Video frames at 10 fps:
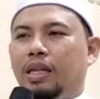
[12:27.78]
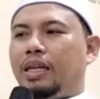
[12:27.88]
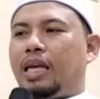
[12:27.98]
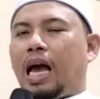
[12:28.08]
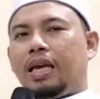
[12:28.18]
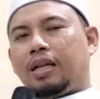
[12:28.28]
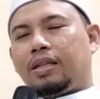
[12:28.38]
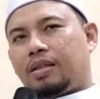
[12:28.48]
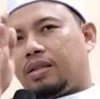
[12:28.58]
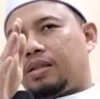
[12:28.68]
Jadi di
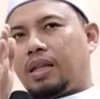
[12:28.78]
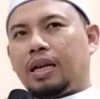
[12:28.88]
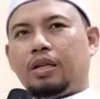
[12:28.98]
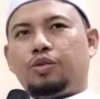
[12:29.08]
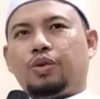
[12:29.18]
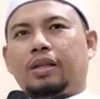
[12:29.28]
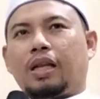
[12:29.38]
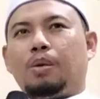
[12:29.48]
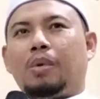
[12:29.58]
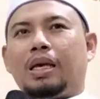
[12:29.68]
ayat tadi
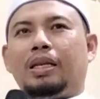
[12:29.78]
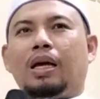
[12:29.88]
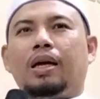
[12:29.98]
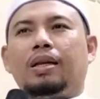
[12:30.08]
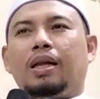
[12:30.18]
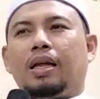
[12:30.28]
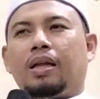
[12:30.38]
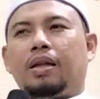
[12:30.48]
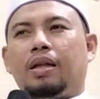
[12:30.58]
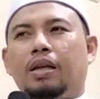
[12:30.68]
surat Al-Maidah
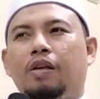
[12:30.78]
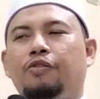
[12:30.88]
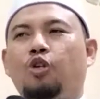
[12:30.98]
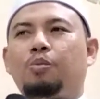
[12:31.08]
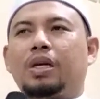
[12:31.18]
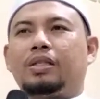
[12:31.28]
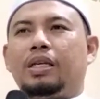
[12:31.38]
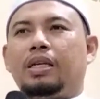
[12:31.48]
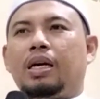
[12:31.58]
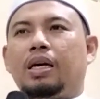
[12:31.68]

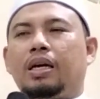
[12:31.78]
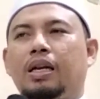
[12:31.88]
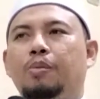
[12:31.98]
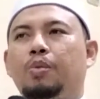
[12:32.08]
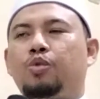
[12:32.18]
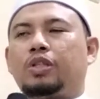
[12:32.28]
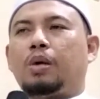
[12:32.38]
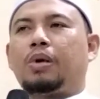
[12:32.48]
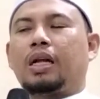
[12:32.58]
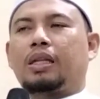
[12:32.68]
informasinya Nabi
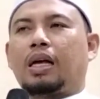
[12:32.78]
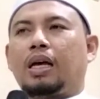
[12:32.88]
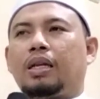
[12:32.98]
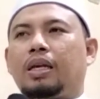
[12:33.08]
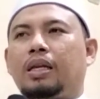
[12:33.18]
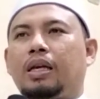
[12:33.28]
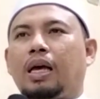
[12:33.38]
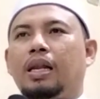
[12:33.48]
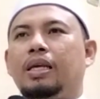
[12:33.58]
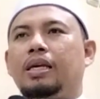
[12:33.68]
Musa mengatakan
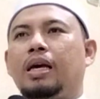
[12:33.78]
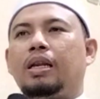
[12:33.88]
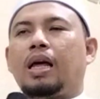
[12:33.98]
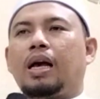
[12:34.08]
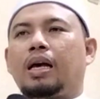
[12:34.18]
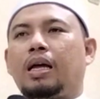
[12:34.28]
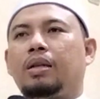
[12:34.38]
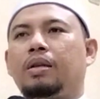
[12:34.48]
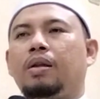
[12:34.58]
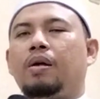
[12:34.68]
kalian
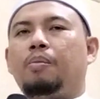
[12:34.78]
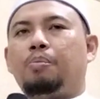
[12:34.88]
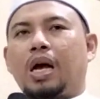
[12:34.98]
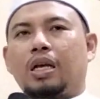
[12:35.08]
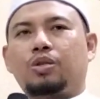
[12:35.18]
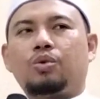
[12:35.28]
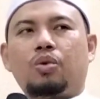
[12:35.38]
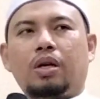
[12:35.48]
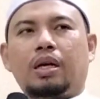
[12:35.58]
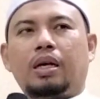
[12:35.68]
akan
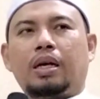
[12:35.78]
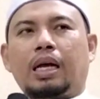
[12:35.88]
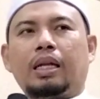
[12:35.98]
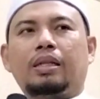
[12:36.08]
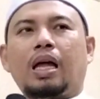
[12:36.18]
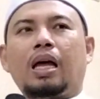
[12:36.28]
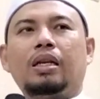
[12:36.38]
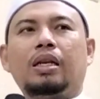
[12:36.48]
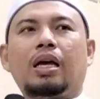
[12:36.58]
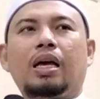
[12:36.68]
masuk ke
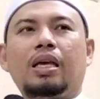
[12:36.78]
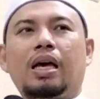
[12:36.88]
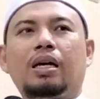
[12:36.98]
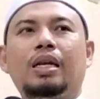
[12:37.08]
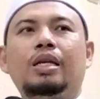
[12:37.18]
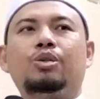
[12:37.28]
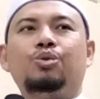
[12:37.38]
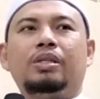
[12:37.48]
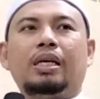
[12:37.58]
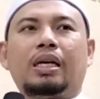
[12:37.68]
tanah yang
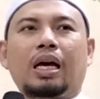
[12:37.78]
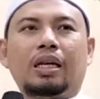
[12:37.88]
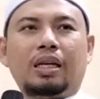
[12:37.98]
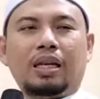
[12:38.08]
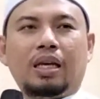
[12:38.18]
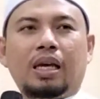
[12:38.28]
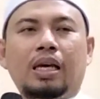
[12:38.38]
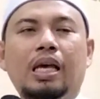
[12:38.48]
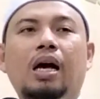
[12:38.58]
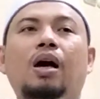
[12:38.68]
disucikan
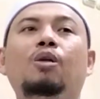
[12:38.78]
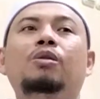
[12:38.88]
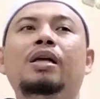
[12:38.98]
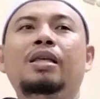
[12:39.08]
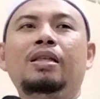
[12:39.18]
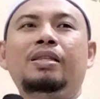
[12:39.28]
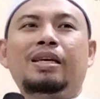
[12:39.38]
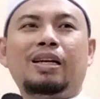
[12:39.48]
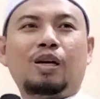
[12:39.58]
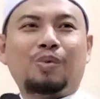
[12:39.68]
yang Allah
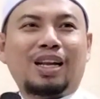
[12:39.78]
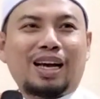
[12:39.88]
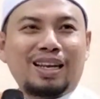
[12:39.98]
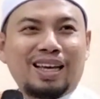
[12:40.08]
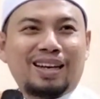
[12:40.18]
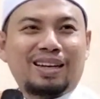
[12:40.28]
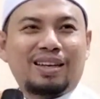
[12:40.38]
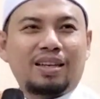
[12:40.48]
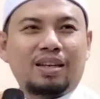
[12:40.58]
janjikan kepada kalian.